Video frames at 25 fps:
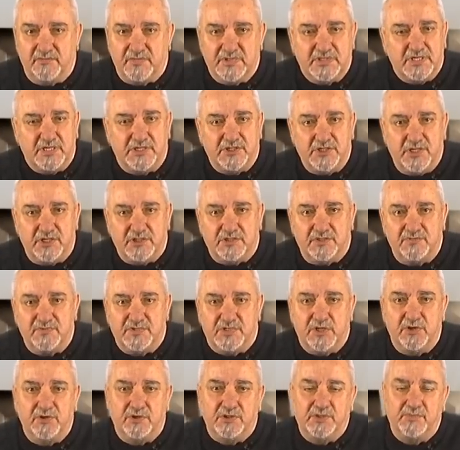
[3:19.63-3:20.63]
высочайшим
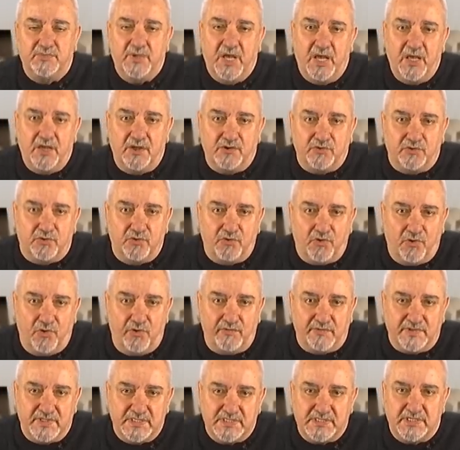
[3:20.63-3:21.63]
взлетом
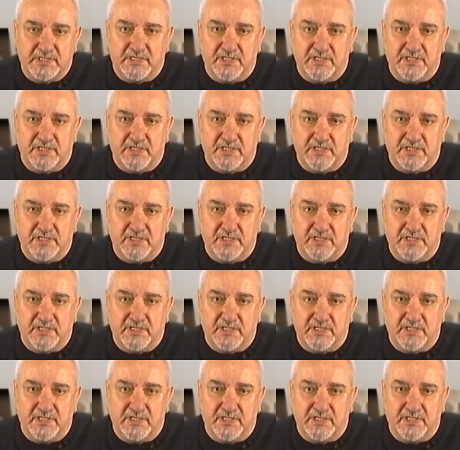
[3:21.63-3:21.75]
духовности